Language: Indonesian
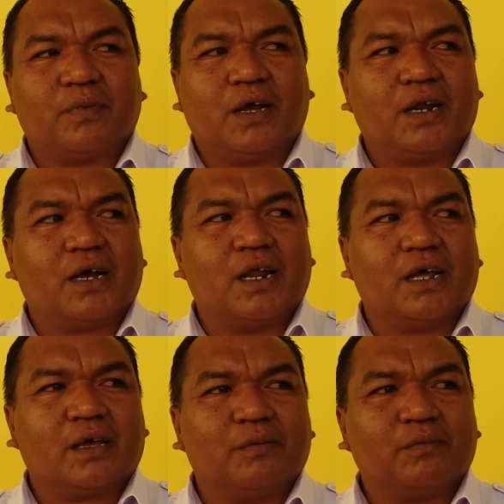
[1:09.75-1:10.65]

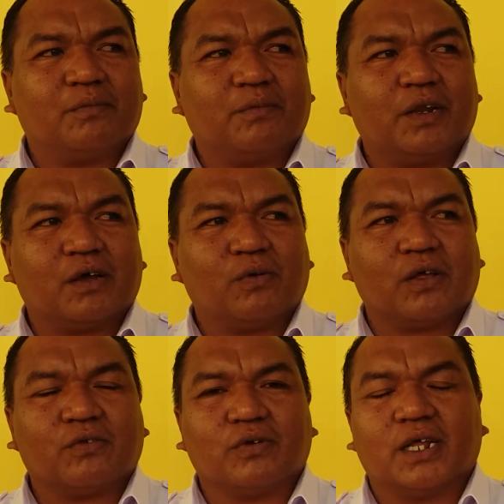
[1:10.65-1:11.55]
anak-anak yang melakukan
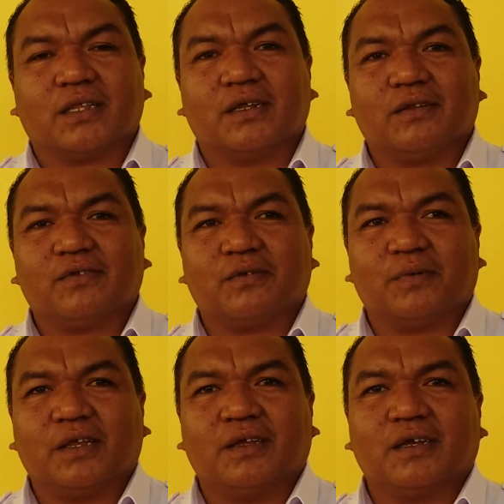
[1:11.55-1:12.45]
sunatan
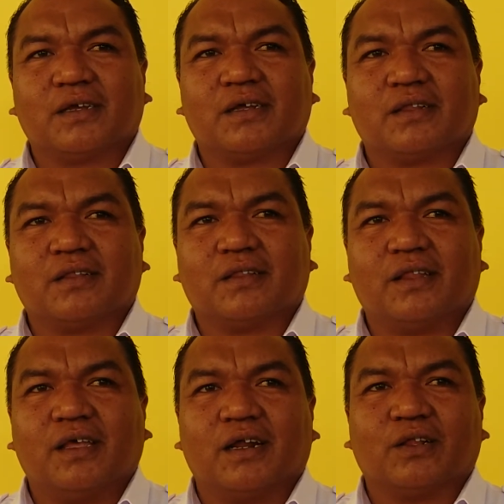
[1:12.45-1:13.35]
sebanyak
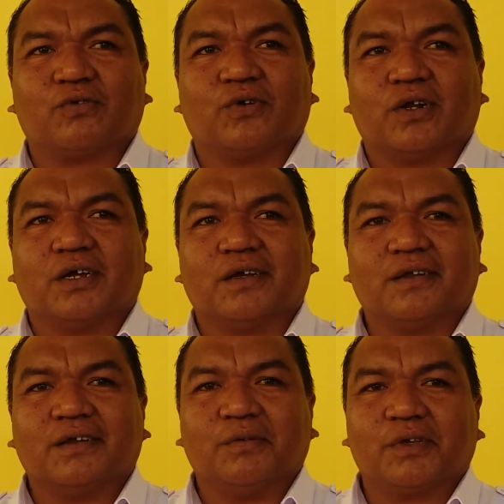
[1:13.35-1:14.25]
300 orang.
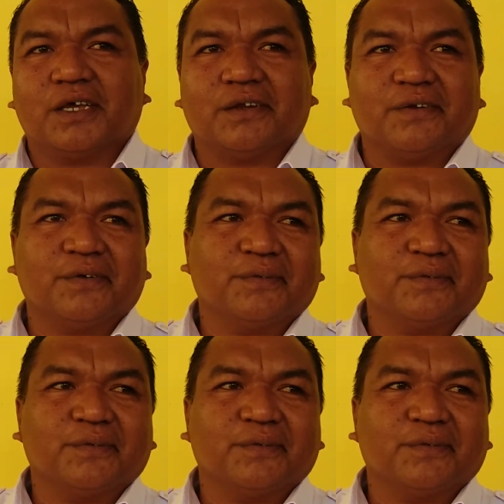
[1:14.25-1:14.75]
Terima kasih.